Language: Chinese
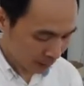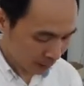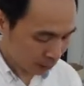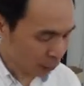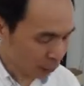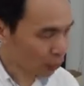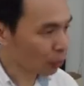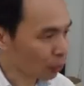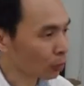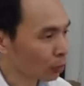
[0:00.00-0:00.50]

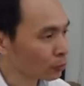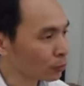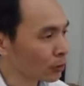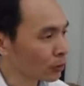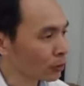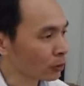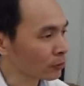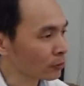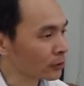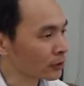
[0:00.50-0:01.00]
因为公
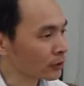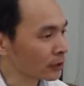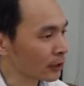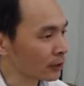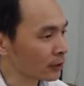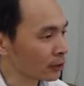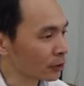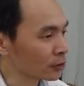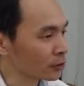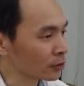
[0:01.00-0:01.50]
对公的
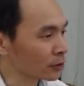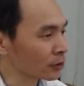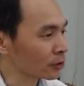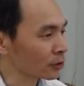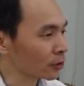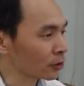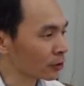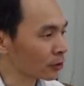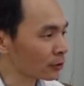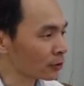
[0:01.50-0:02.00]
线，尤其你
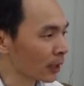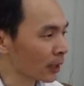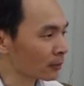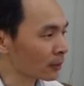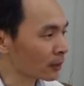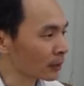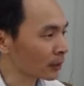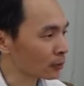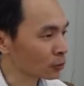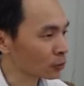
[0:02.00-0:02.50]
有用到
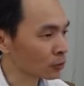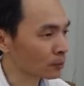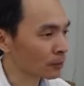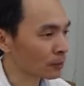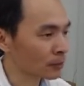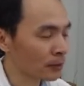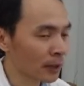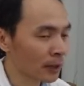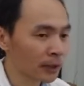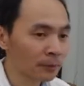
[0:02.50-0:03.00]
那个度
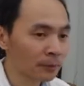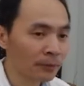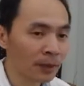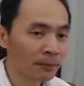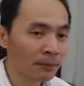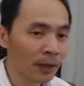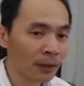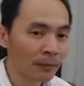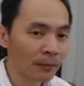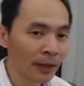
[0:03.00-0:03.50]
那个
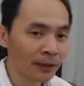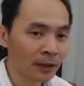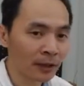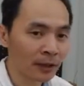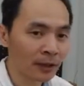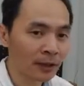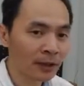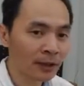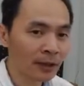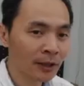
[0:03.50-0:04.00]
面包板
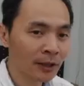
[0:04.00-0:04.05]
的。